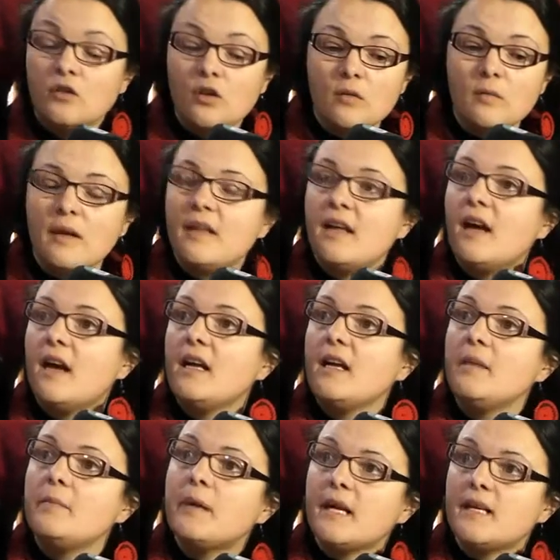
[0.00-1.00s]
toma de
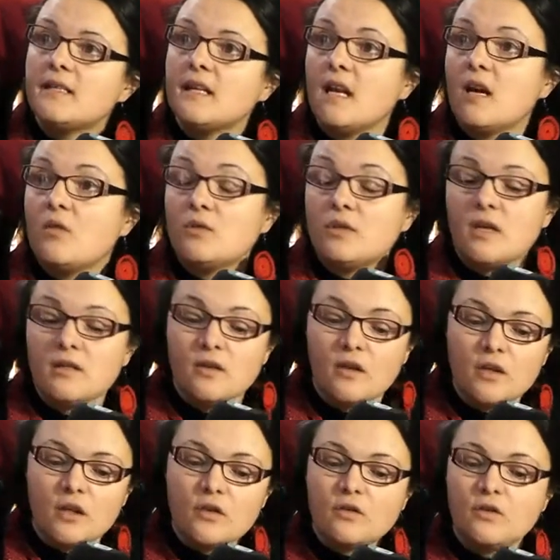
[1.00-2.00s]
ahí para hacer la
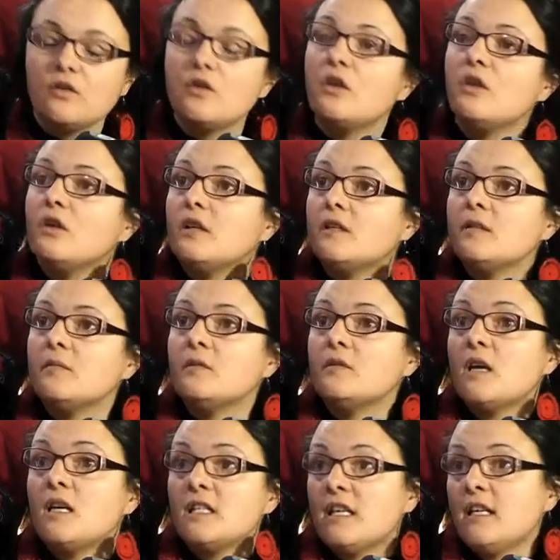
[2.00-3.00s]
acusación y nosotros lo que
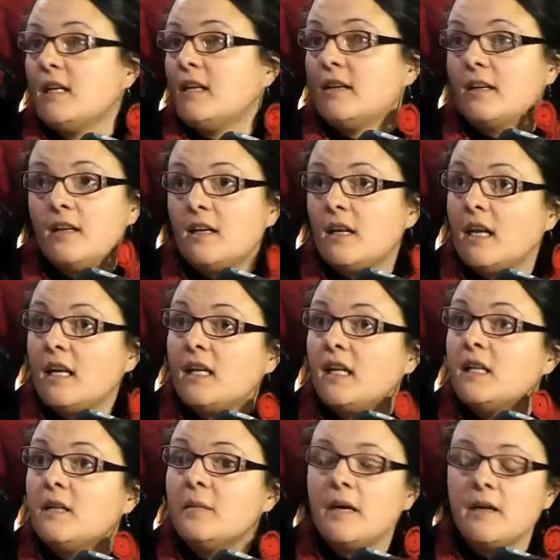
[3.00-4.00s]
hicimos ayer en,
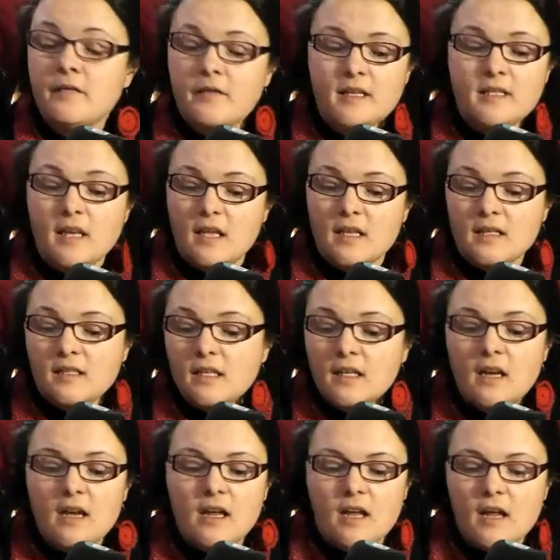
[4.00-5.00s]
legítima defensa, es
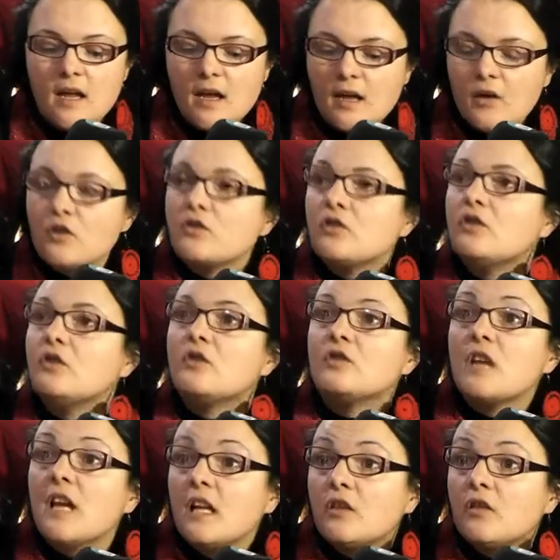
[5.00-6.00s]
decir,
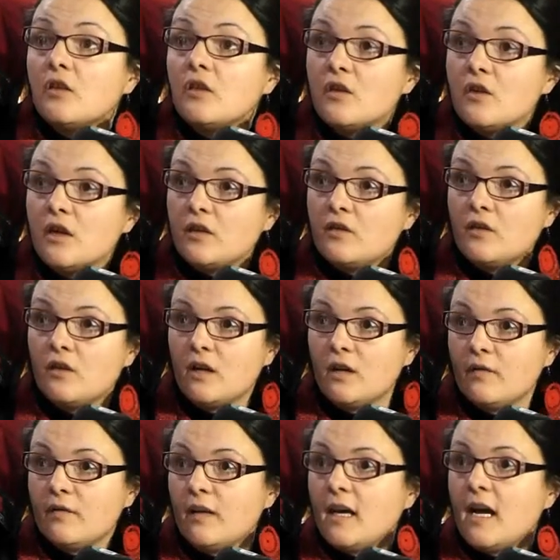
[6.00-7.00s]
nosotros en todo esto que
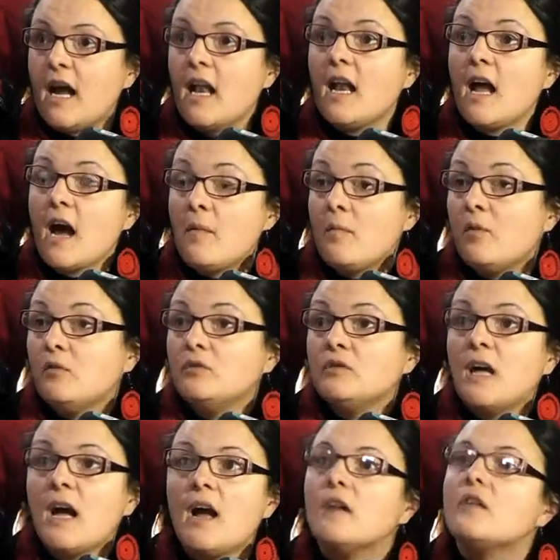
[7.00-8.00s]
el fiscal
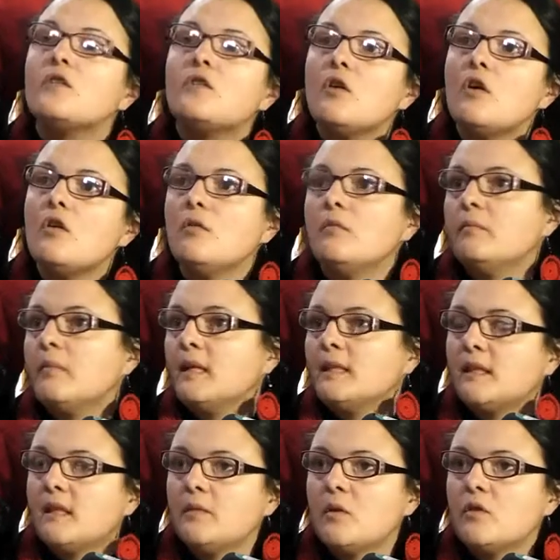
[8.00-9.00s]
apunta no
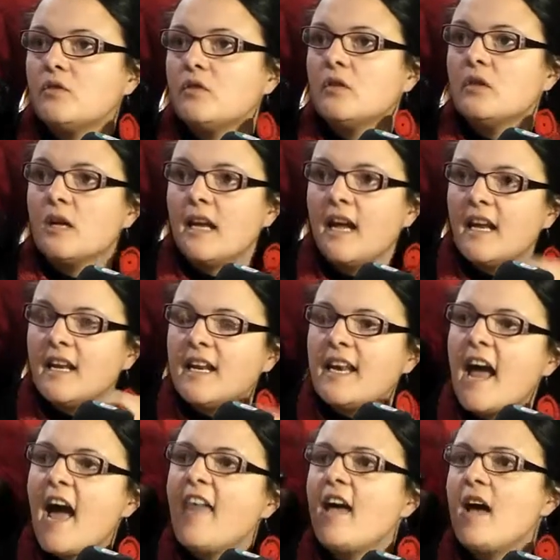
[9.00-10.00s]
mentimos. En
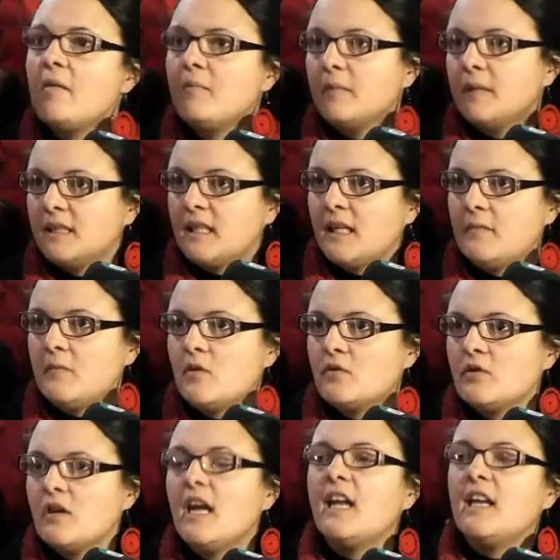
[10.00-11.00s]
nada
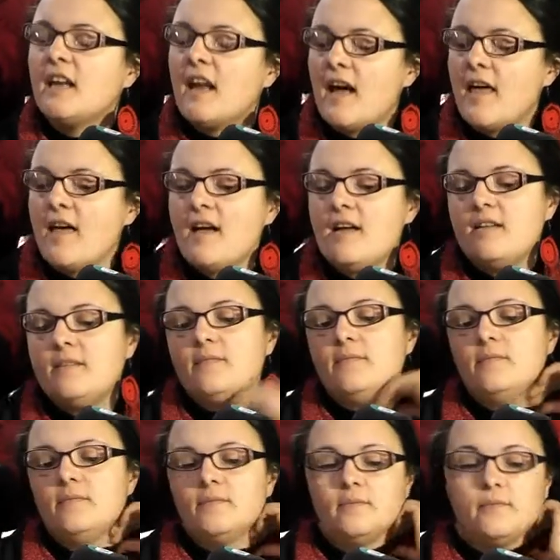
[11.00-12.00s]
mentimos. en nada.
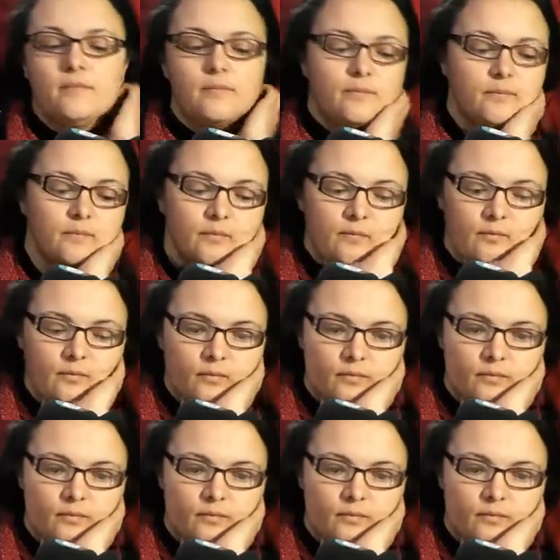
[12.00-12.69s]
no lo sustenta,